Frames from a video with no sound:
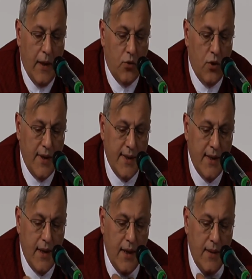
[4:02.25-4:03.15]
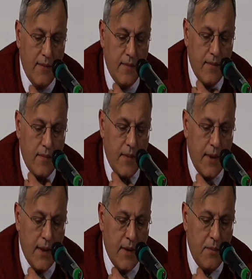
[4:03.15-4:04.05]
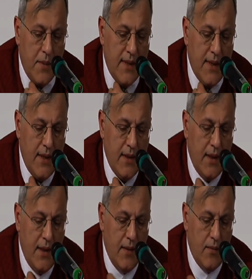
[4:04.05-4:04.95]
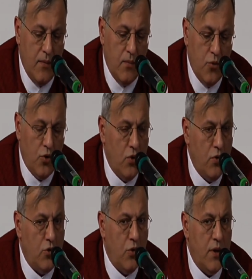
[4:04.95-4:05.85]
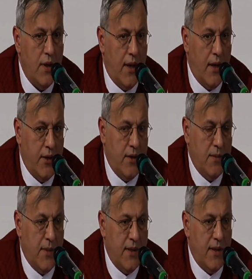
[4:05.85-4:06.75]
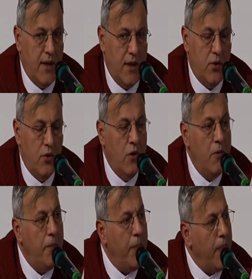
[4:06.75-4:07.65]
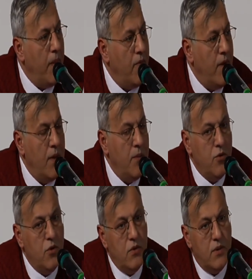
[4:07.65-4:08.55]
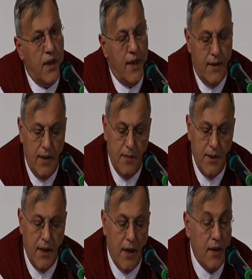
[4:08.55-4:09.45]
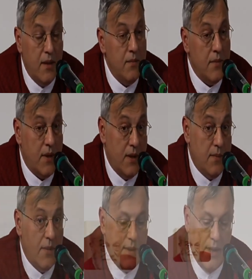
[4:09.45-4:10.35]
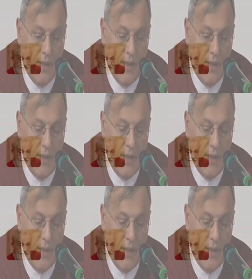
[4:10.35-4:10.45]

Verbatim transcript: Dolayısıyla e, bizlerin de bu konuyu çok iyi araştırması gerekiyor ve bunu kentlerimize hakim kılmamız